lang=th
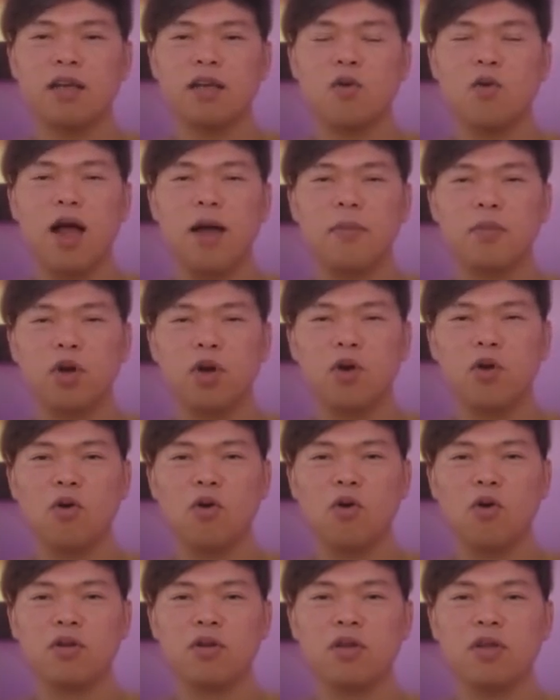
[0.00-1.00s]
ความโกร
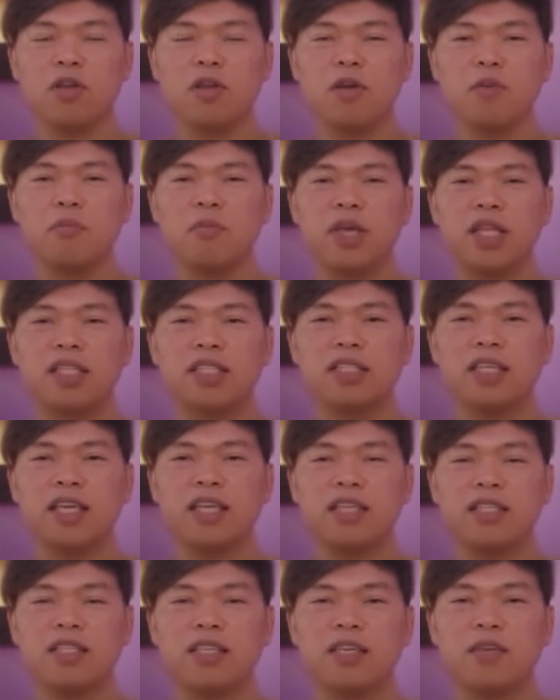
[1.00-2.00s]
ธเป็นสิ่ง
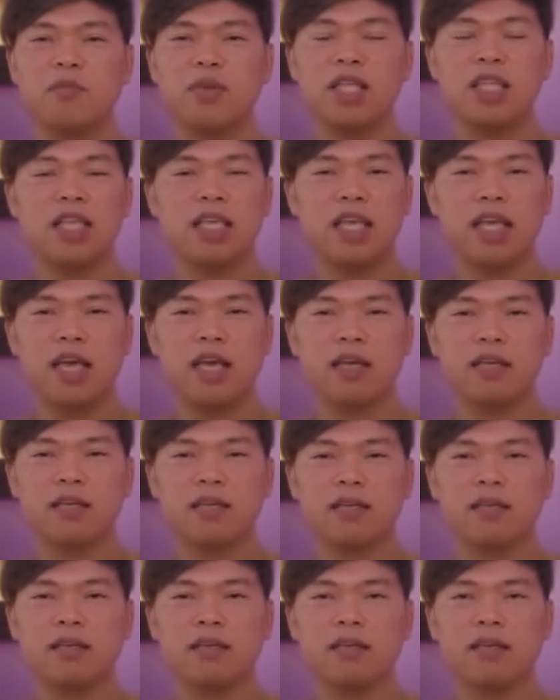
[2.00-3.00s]
ที่ไม่เที่ยง
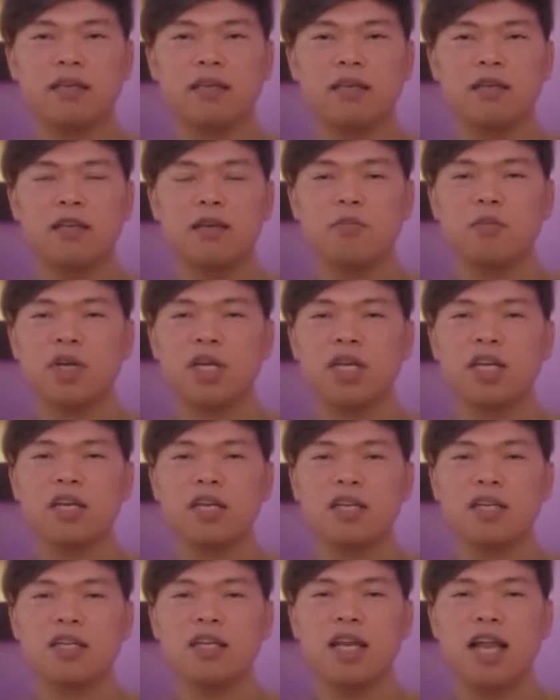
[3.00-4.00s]
เมื่อเกิ
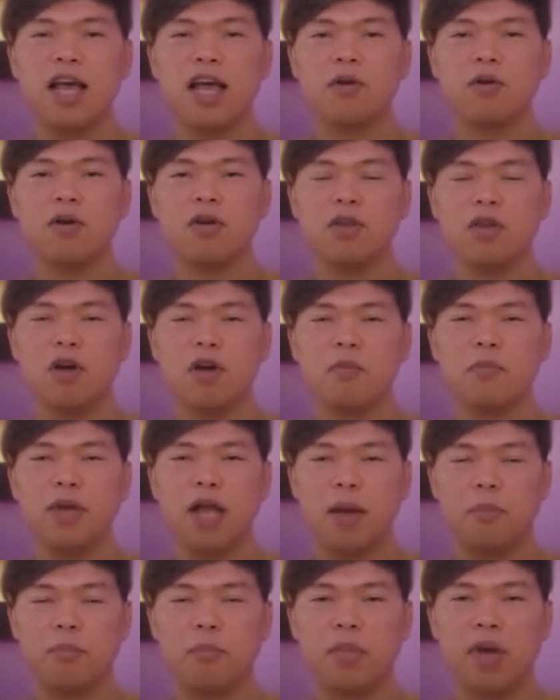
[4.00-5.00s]
ดขึ้นแล้วก็ย่อม
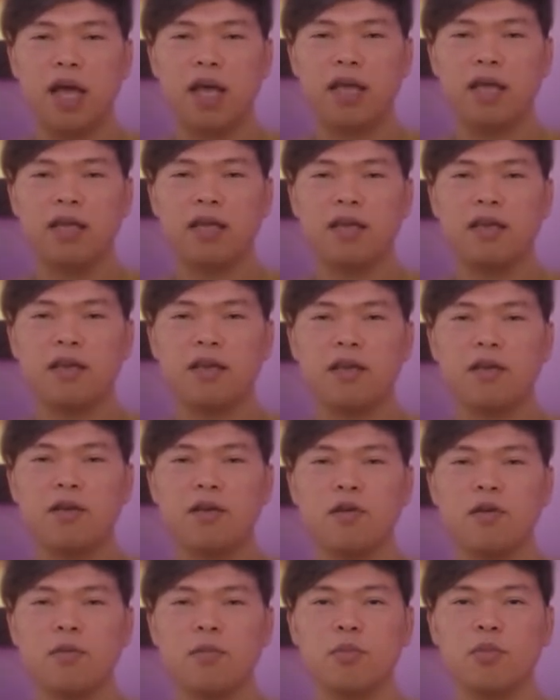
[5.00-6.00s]
ดับไป
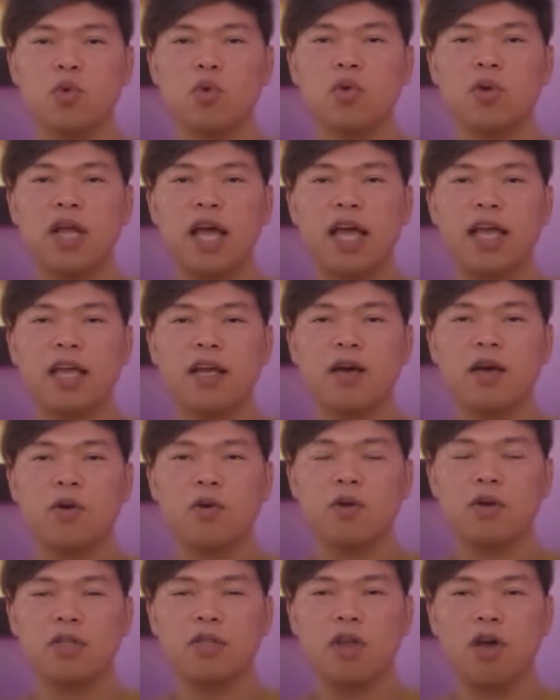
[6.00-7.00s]
ผู้ใดโกร
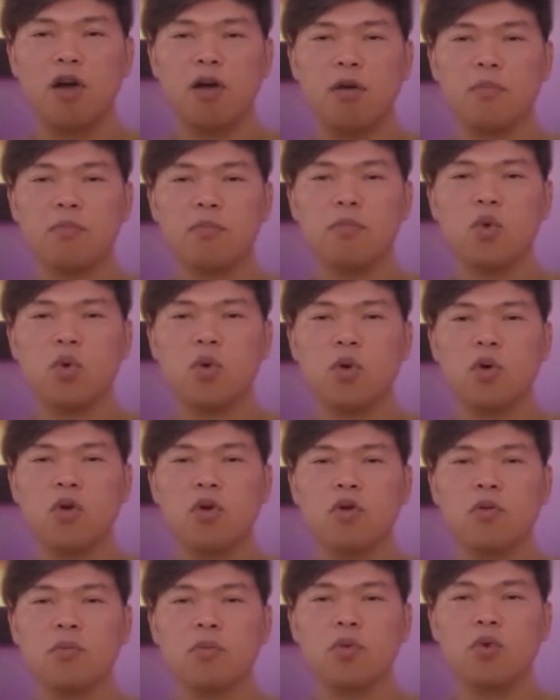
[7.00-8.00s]
ธตอบบุคค
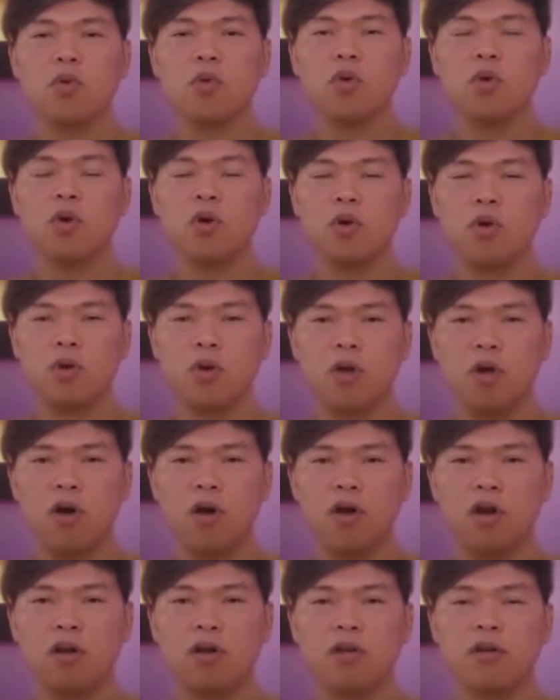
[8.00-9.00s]
ลผู้โกรธก่อ
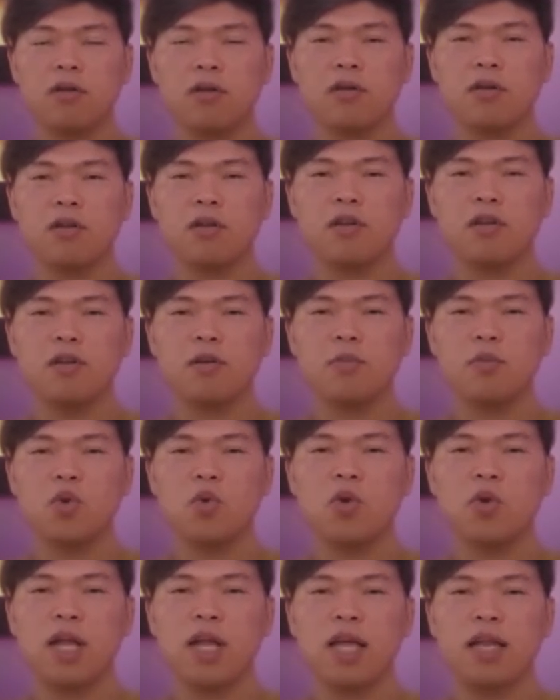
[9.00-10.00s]
น
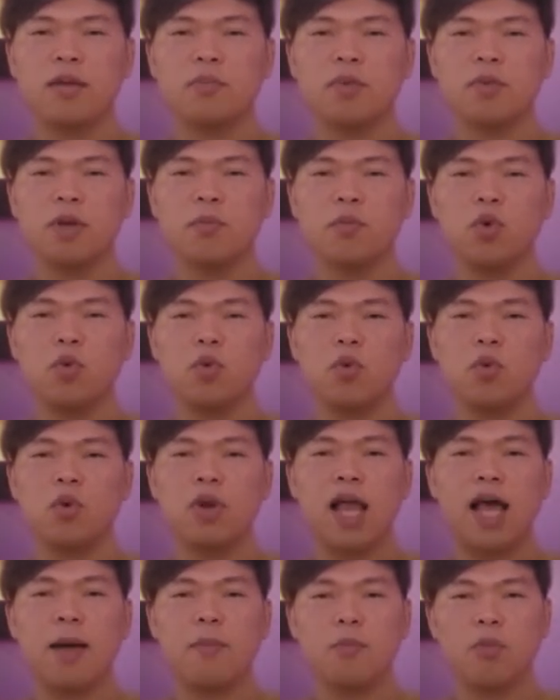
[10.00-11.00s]
ผู้นั้นเป็นผู้
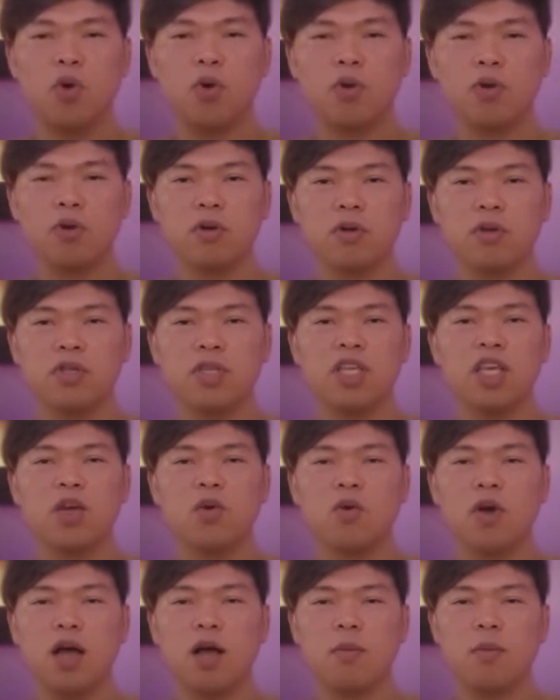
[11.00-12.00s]
ลามกยิ่ง
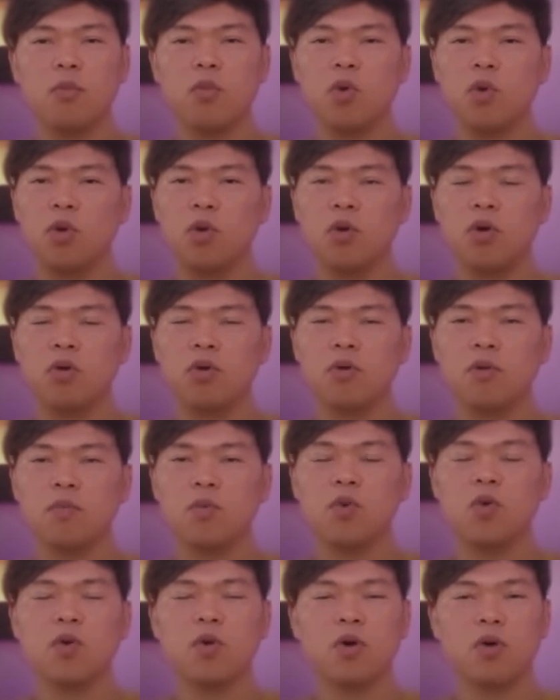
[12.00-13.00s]
กว่าบุคคล
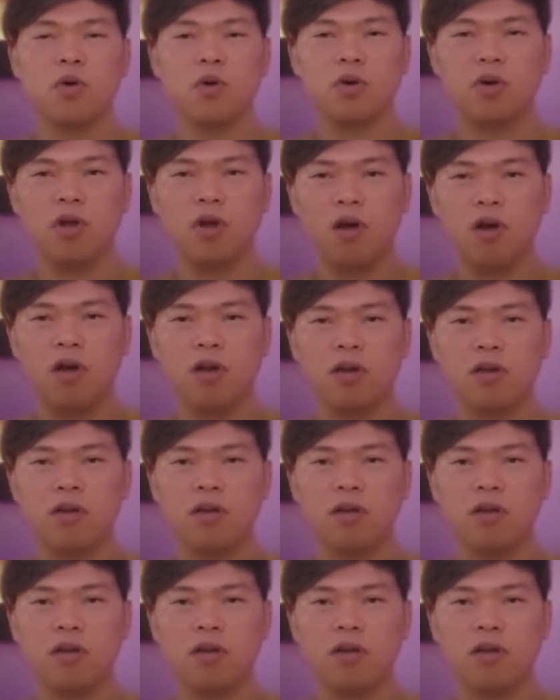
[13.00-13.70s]
ผู้โกรธก่อน